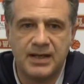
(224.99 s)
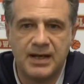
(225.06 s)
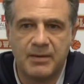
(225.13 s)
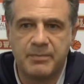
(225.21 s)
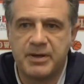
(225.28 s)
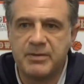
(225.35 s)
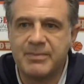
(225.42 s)

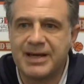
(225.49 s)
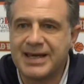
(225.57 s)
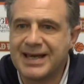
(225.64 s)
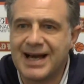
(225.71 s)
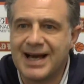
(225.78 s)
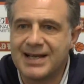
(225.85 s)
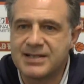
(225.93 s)
la prima in
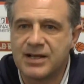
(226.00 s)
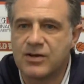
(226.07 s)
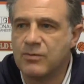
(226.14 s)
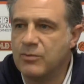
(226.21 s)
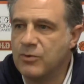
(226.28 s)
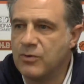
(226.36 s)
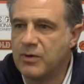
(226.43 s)
casa
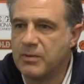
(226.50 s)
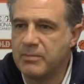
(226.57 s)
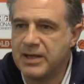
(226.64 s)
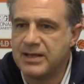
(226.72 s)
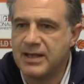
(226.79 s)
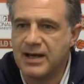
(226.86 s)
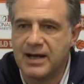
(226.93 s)
comunque
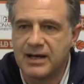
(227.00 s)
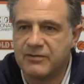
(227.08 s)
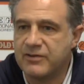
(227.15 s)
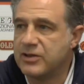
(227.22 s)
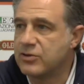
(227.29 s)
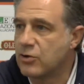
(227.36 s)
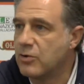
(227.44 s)
mette anche
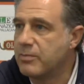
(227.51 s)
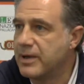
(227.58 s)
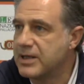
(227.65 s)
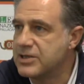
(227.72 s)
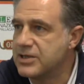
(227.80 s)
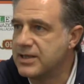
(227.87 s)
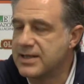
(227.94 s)
fin troppa
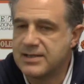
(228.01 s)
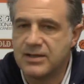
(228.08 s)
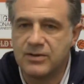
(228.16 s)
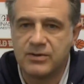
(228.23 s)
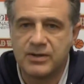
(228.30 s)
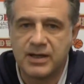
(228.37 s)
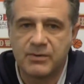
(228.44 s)

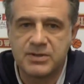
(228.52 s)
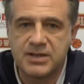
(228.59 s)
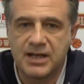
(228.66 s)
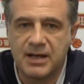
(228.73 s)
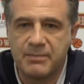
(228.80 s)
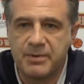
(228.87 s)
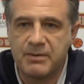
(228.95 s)
agitazione questa
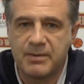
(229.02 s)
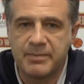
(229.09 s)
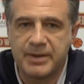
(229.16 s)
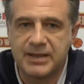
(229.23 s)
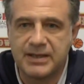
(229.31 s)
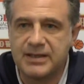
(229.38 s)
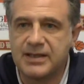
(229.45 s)
è la prima
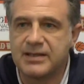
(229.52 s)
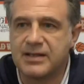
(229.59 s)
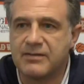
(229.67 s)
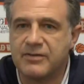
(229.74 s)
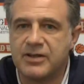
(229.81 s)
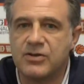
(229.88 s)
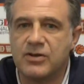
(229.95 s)
partita tra
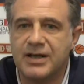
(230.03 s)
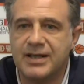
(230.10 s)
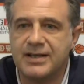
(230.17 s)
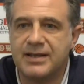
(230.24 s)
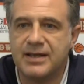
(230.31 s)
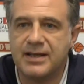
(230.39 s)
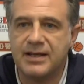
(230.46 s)

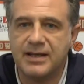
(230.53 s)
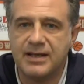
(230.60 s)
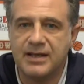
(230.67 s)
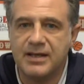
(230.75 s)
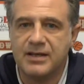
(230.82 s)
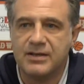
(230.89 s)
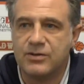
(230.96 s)
virgolette
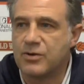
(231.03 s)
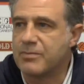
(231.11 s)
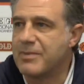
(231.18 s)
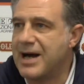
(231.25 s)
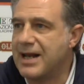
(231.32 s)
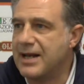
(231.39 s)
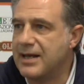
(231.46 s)

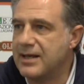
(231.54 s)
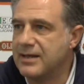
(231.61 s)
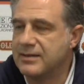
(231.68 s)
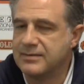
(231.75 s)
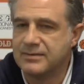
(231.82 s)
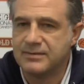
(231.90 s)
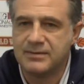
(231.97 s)
normale